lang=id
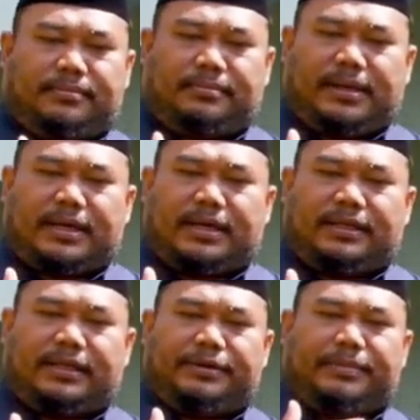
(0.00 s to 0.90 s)

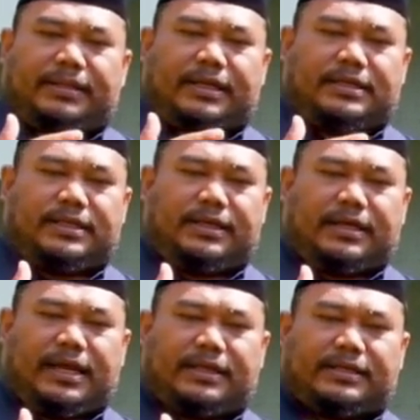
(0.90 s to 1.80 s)
makannya dibatasi
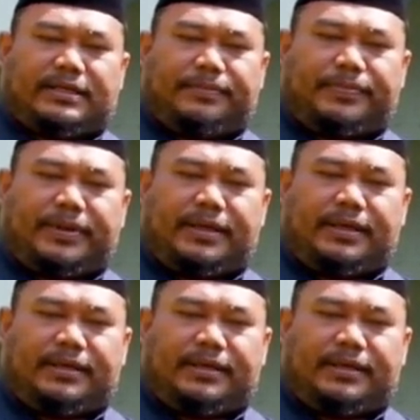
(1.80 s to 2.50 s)
hanya sampai